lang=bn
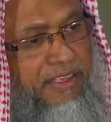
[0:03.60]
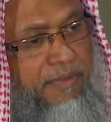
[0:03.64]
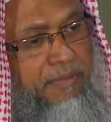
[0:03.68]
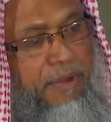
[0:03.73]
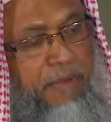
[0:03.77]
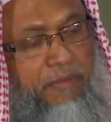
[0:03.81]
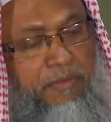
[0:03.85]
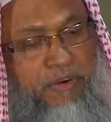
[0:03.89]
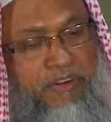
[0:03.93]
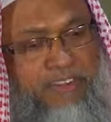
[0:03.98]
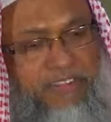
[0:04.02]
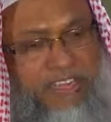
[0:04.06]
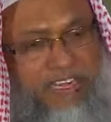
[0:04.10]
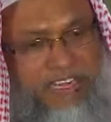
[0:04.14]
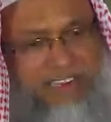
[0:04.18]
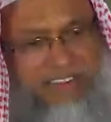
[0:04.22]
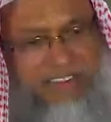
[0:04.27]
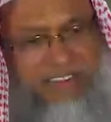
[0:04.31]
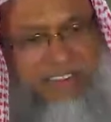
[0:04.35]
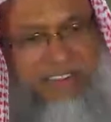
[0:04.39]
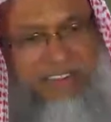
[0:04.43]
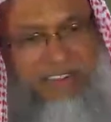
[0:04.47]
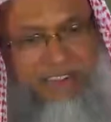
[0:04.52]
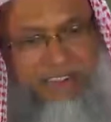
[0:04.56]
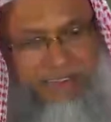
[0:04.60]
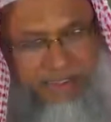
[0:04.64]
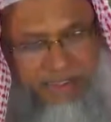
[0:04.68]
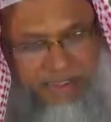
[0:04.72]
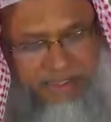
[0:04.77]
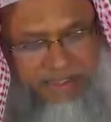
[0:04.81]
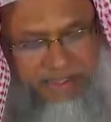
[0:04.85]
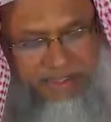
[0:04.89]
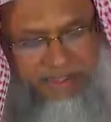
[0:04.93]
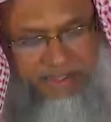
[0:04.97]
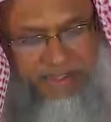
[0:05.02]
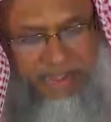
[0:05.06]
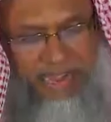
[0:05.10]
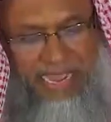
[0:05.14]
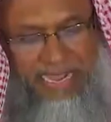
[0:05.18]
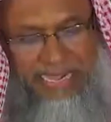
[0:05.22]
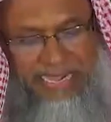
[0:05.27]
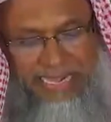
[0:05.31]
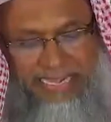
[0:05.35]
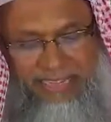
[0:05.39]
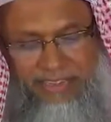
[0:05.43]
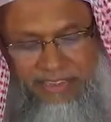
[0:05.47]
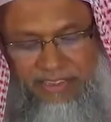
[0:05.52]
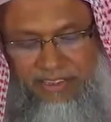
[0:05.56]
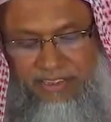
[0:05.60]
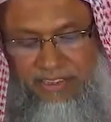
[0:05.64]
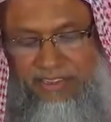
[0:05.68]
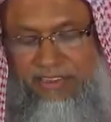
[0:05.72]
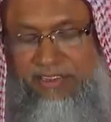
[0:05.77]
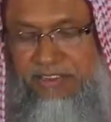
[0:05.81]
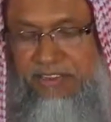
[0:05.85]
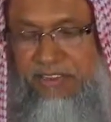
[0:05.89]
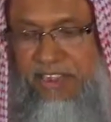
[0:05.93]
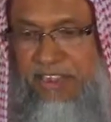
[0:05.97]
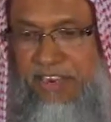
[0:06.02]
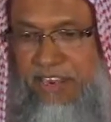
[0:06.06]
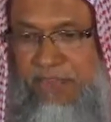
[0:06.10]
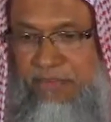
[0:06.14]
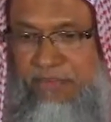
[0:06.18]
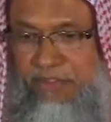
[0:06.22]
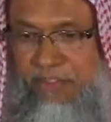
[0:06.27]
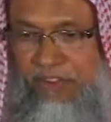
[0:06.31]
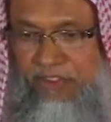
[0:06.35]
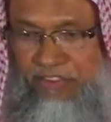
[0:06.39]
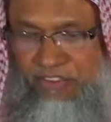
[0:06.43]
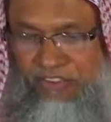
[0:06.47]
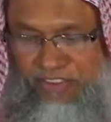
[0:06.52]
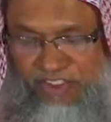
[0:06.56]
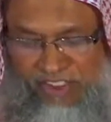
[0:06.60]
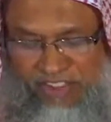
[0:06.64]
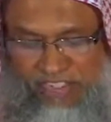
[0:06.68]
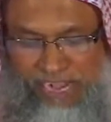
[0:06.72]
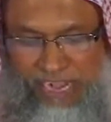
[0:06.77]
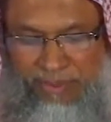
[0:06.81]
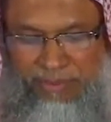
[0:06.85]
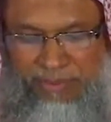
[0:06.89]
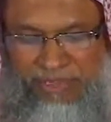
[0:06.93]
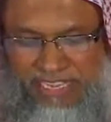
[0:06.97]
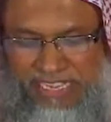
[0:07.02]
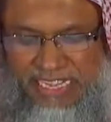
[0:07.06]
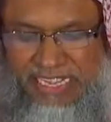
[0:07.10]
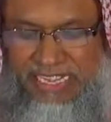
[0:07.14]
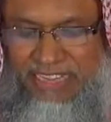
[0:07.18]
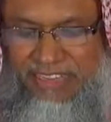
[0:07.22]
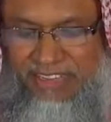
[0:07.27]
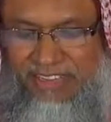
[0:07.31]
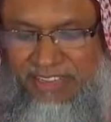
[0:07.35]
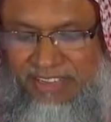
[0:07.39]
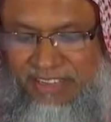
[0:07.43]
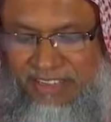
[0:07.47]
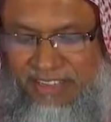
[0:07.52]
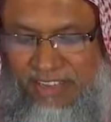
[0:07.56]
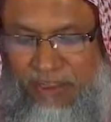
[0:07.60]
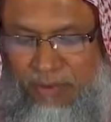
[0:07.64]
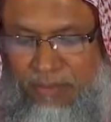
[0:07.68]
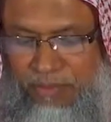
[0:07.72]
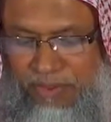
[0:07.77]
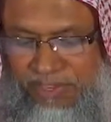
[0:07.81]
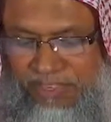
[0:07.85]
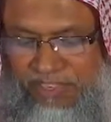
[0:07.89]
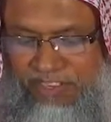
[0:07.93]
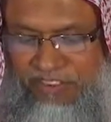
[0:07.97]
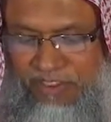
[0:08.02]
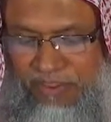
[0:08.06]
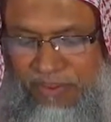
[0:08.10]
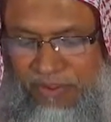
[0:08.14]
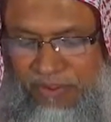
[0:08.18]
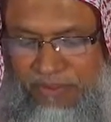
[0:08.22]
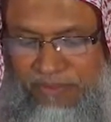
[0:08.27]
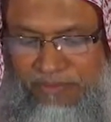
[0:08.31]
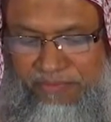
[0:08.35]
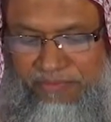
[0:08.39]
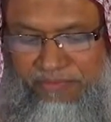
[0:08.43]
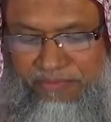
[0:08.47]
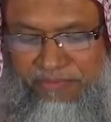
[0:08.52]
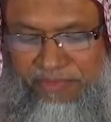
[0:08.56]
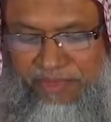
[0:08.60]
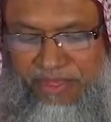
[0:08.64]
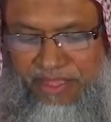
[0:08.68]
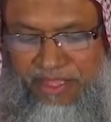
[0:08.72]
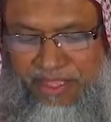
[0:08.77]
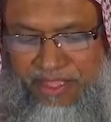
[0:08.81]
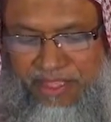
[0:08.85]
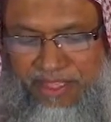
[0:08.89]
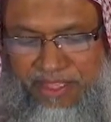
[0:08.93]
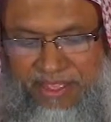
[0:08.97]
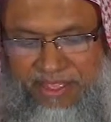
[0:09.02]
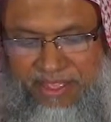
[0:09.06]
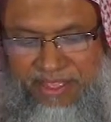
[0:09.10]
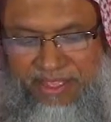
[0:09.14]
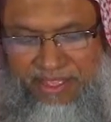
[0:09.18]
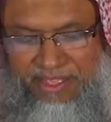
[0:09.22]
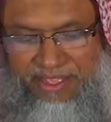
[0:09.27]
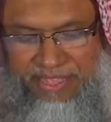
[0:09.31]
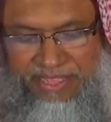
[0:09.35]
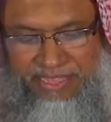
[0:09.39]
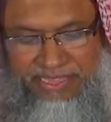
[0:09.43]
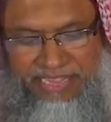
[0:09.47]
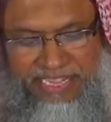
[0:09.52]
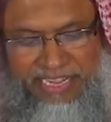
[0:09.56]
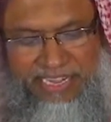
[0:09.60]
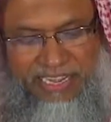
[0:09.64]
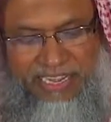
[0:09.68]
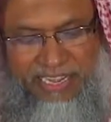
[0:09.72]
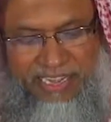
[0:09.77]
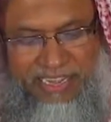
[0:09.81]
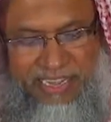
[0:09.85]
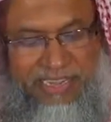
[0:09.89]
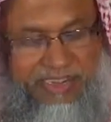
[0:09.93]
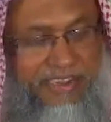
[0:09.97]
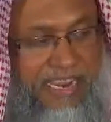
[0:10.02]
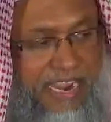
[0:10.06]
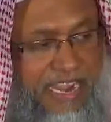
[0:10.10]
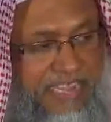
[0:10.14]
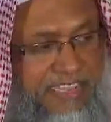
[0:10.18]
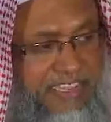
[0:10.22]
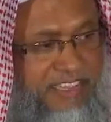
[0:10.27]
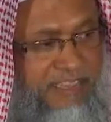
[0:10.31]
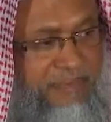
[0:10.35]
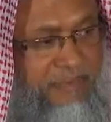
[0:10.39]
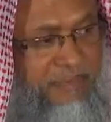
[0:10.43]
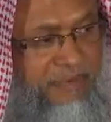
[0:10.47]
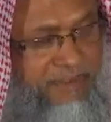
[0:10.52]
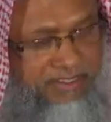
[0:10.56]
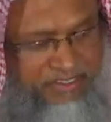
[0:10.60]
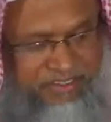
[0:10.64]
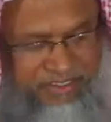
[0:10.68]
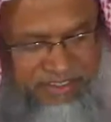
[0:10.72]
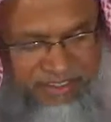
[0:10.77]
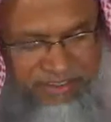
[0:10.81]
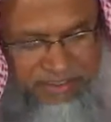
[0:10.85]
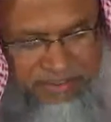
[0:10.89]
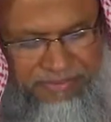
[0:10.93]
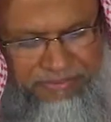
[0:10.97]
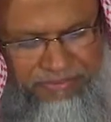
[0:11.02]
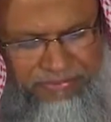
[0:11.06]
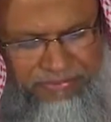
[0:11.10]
ইমাম হোসাইনের ছেলে আলী যার নাম ছিল জয়নুল আবেদিন যার উপাধি ছিল তিনি একটি হাদিস বলেছেন